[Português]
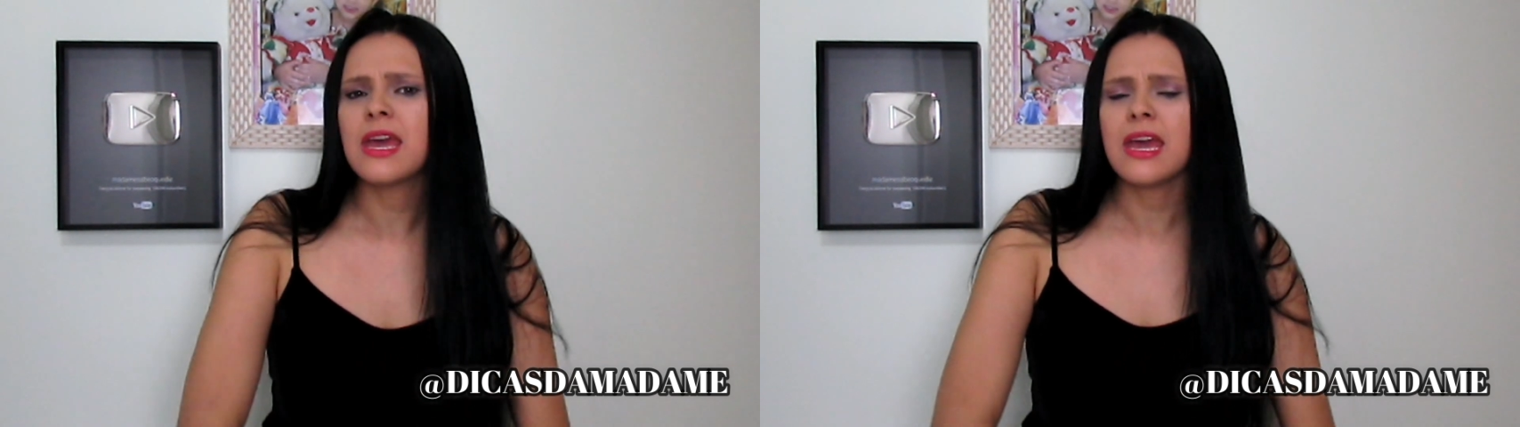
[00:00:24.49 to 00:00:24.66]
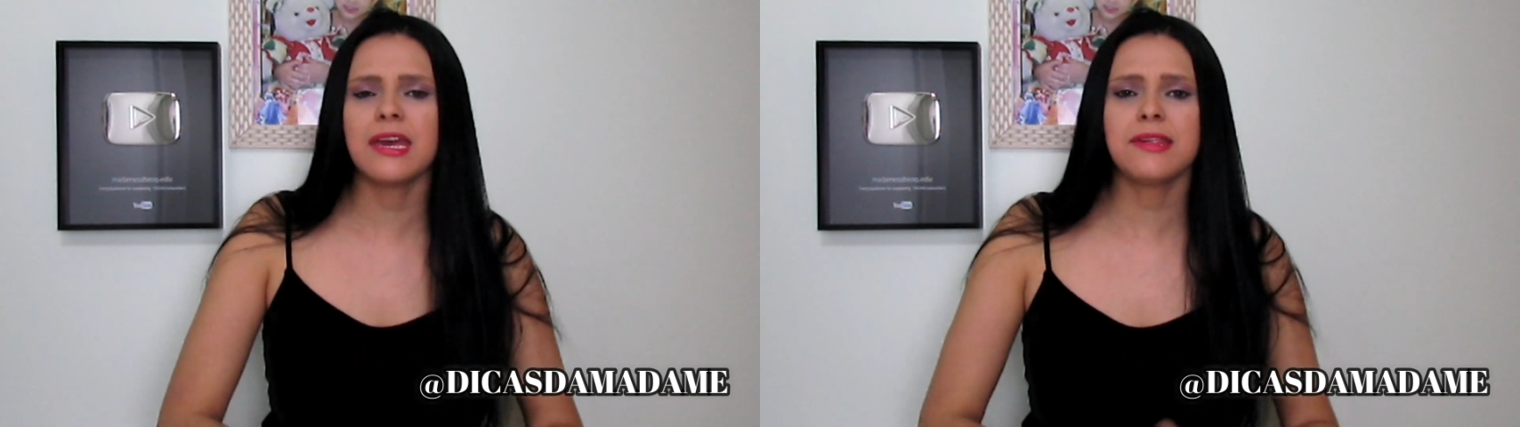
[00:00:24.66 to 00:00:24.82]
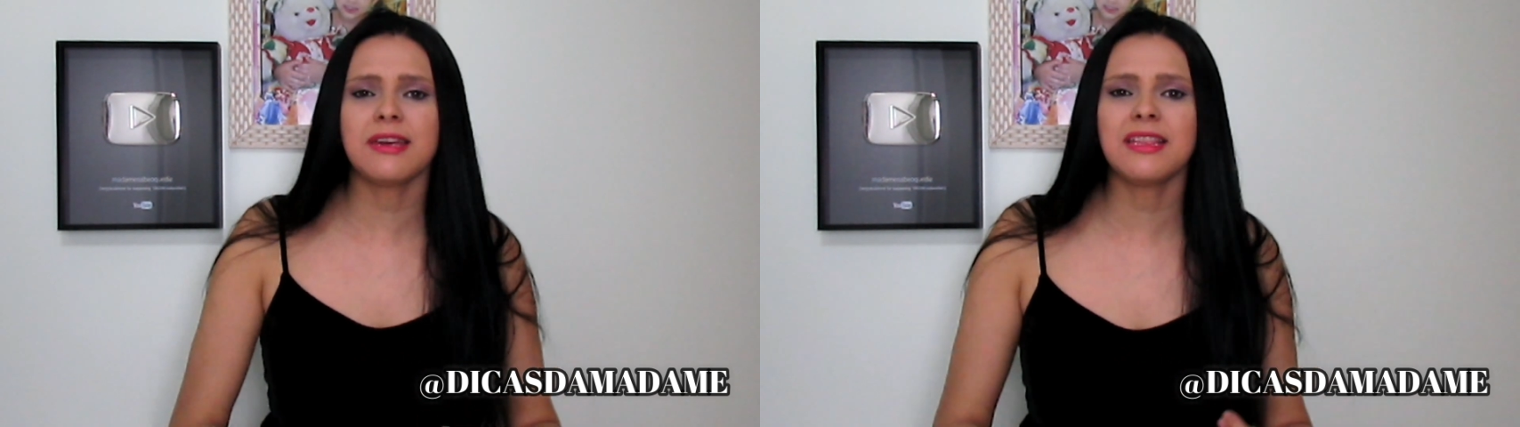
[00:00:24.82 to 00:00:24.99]

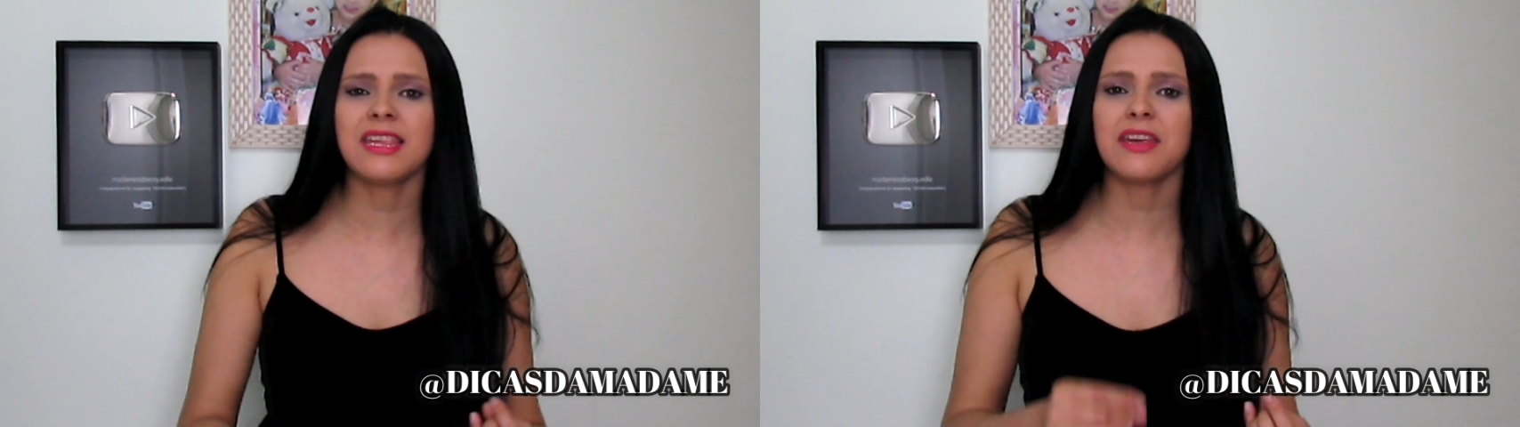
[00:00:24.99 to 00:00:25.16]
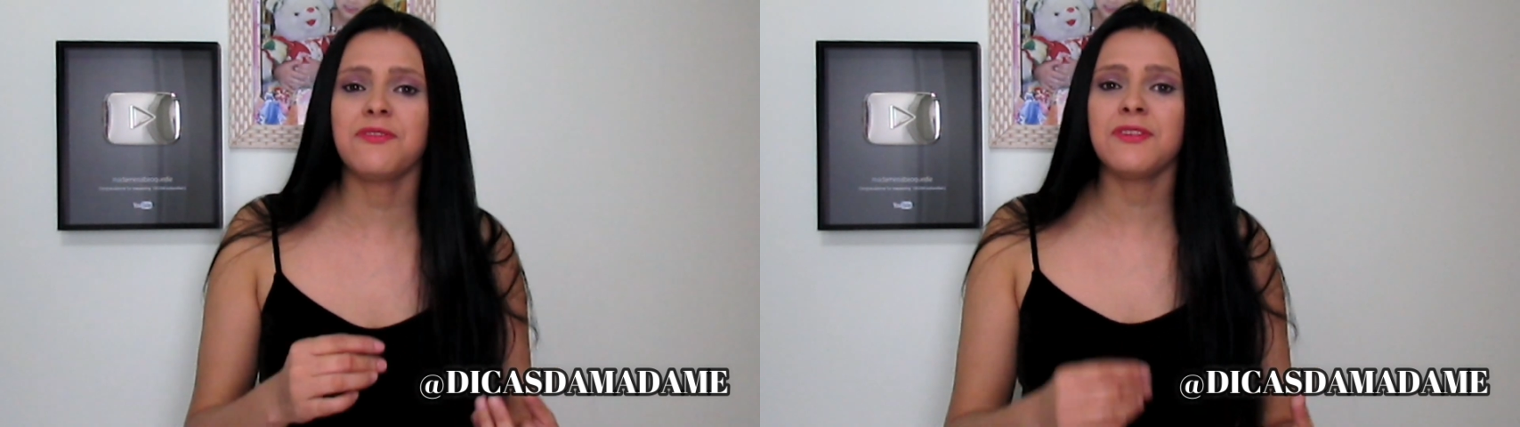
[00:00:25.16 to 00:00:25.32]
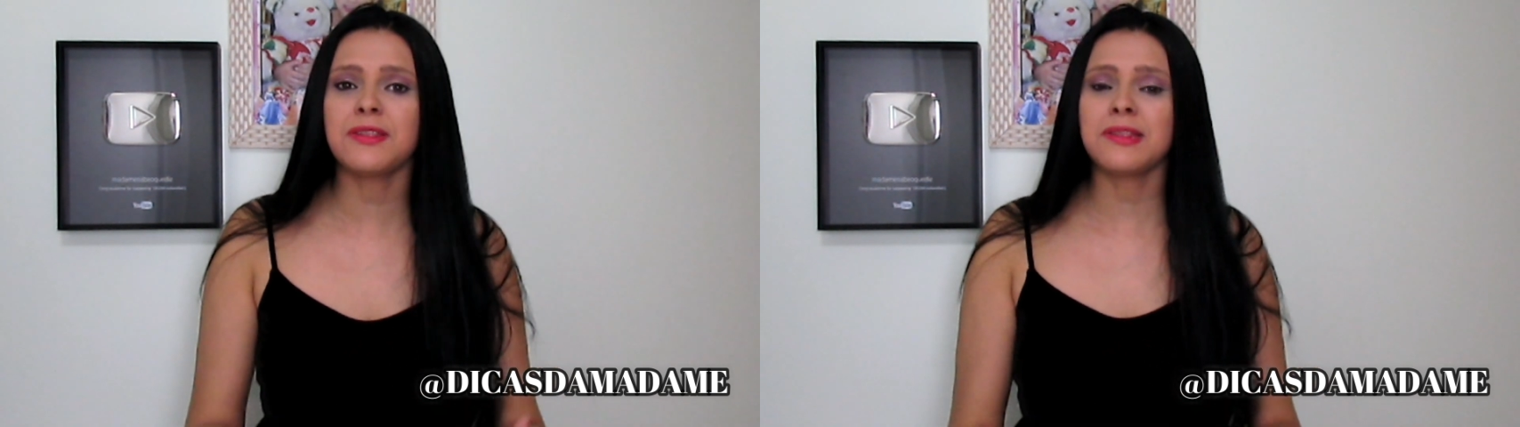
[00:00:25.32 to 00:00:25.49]
receitinha
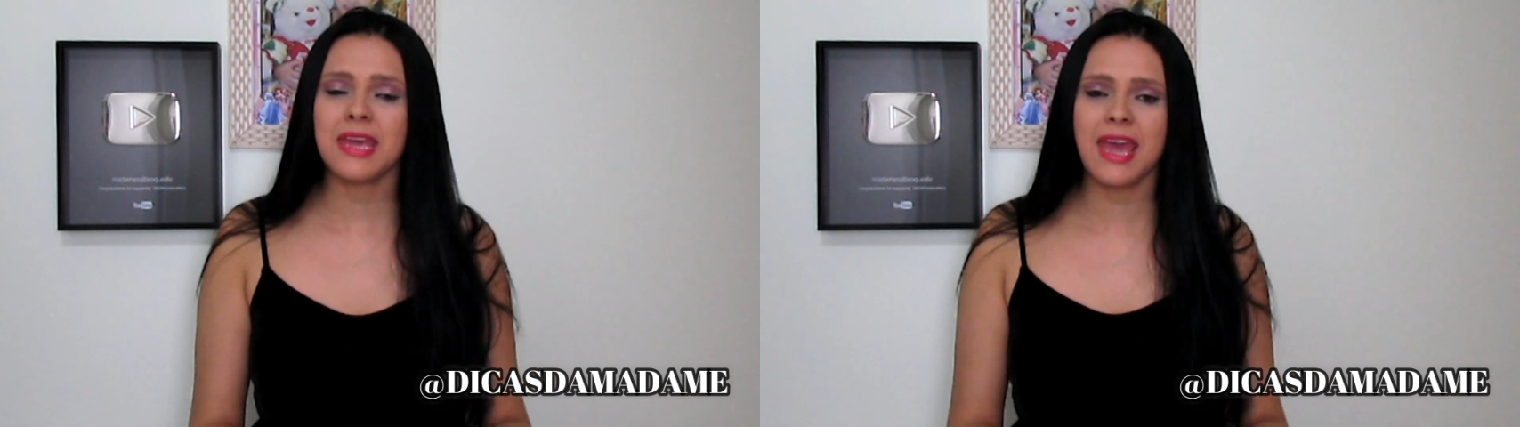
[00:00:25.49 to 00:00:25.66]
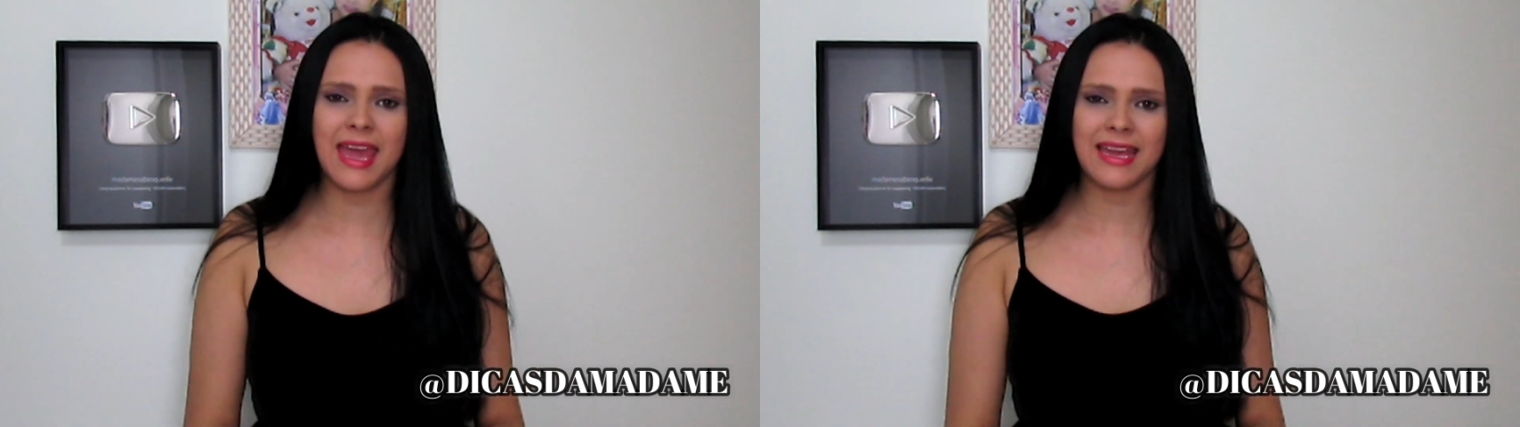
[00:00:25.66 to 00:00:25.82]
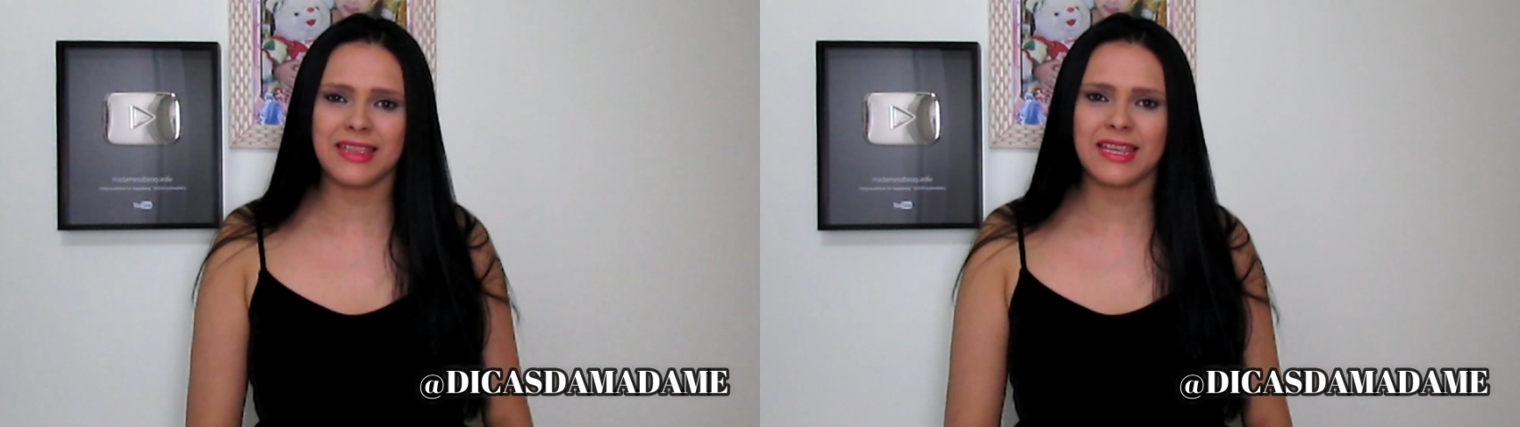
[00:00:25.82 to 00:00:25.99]

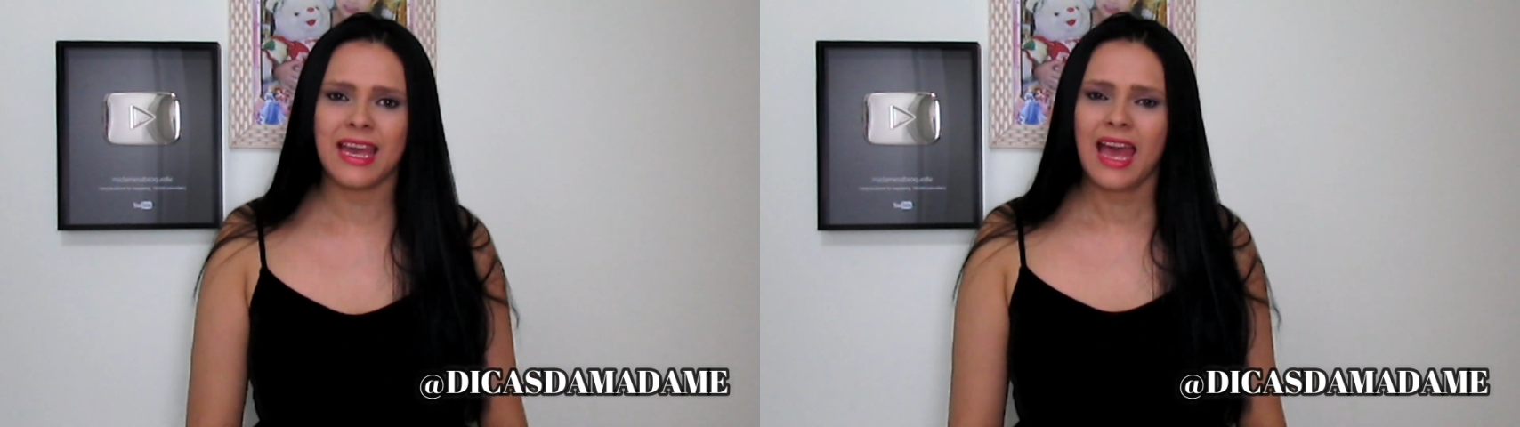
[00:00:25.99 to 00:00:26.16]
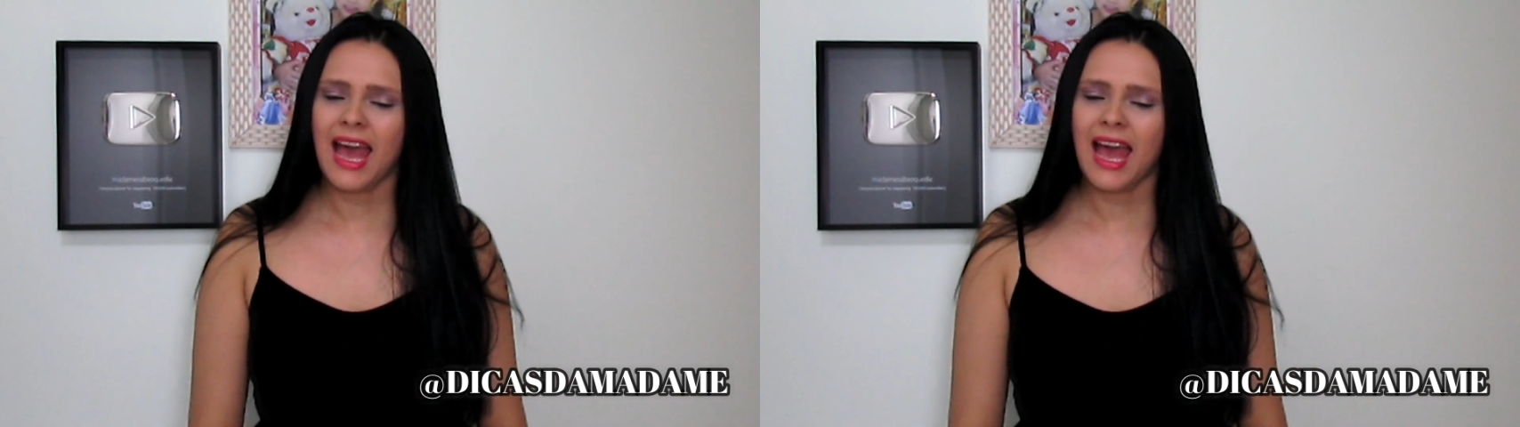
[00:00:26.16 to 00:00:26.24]
eficiente,